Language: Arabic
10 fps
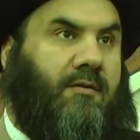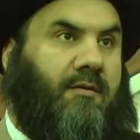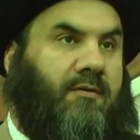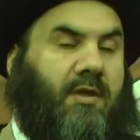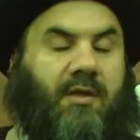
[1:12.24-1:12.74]

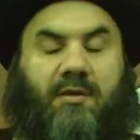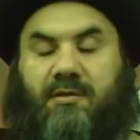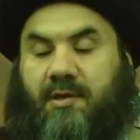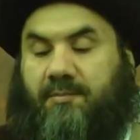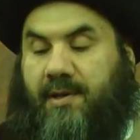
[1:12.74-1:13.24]
سيد
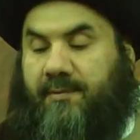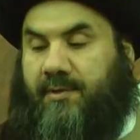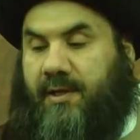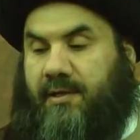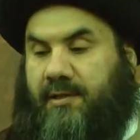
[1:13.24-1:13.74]
شباب
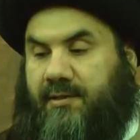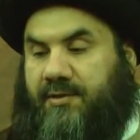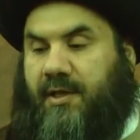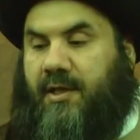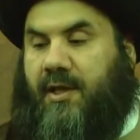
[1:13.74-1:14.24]
اهل
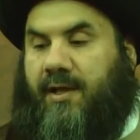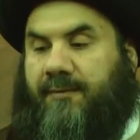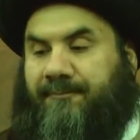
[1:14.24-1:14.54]
الجنه